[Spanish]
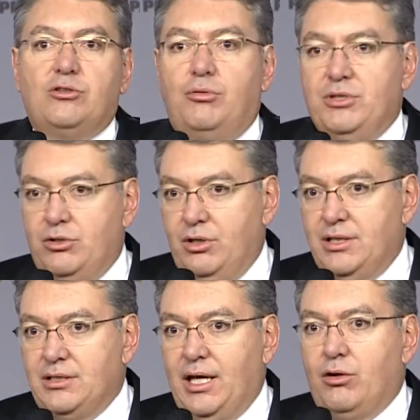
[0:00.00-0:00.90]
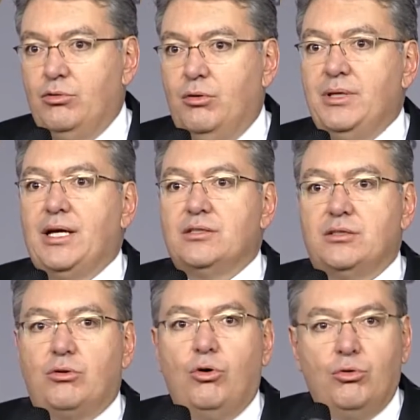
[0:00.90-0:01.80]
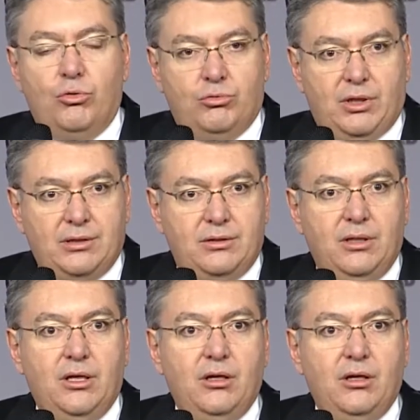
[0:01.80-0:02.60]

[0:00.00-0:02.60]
comisiones económicas conjuntas.